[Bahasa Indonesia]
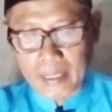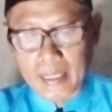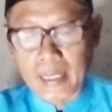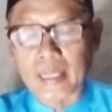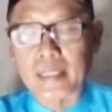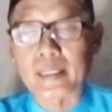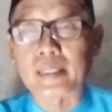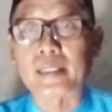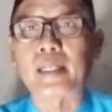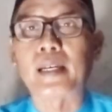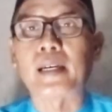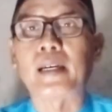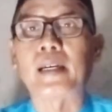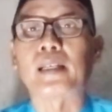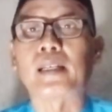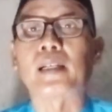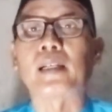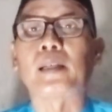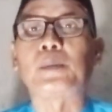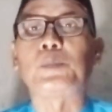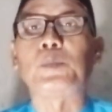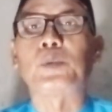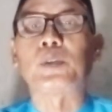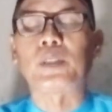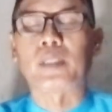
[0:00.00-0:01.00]

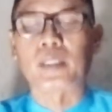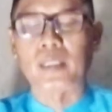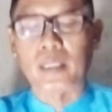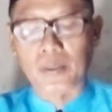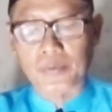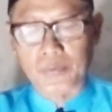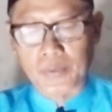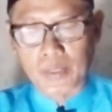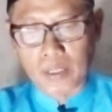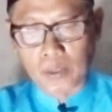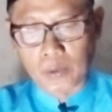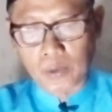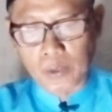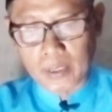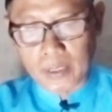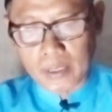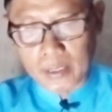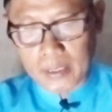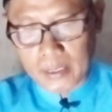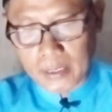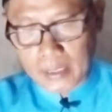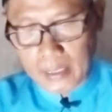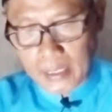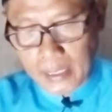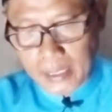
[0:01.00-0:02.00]
kasar
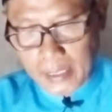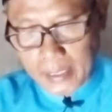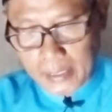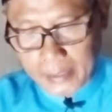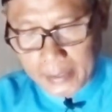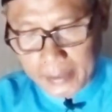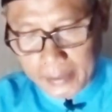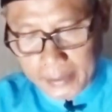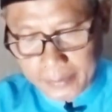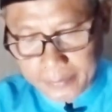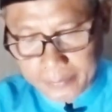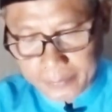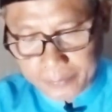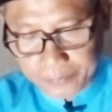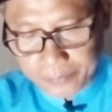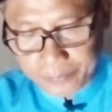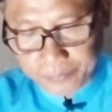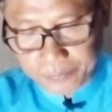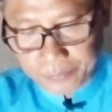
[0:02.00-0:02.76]
muttafaqun alaih